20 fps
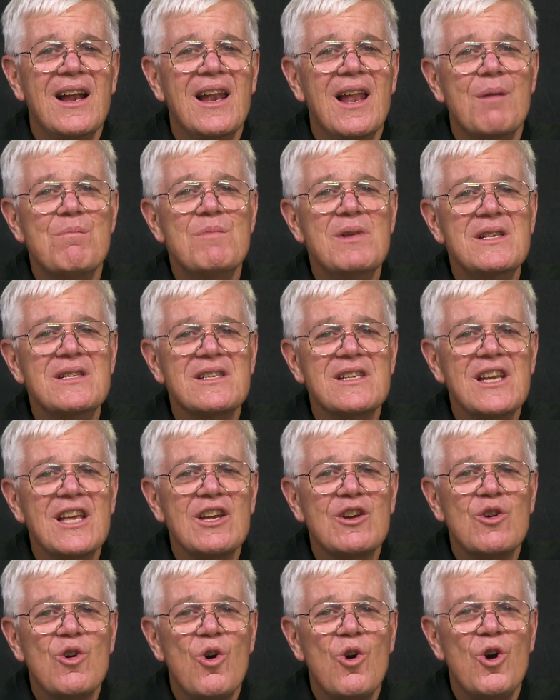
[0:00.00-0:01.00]
la
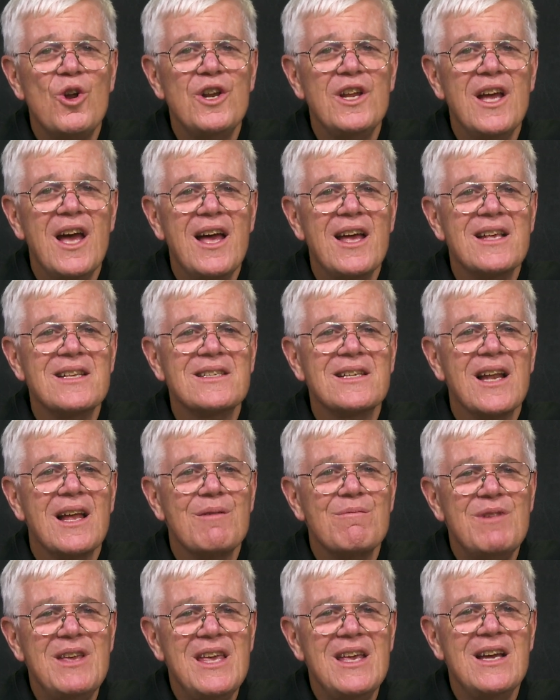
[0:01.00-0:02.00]
misericordia es
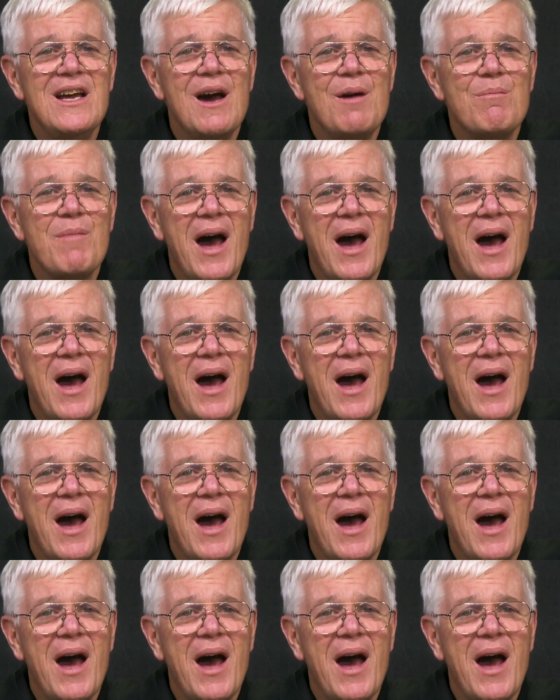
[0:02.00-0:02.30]
la viga